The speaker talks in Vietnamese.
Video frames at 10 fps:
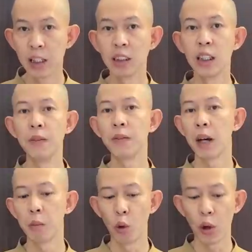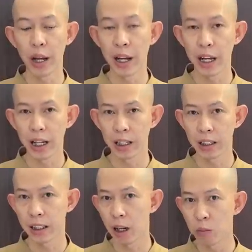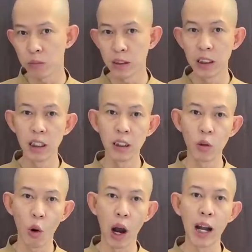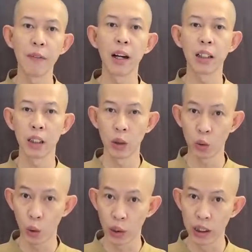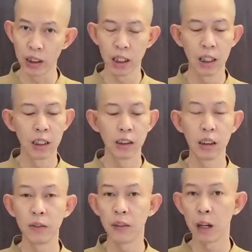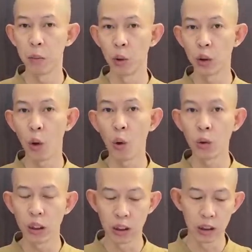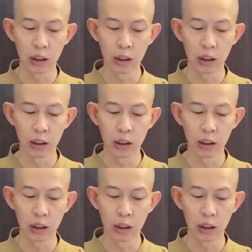Sinh vào mùa hè, nóng, dư hỏa và thiếu thủy. Sinh vào mùa thu, thường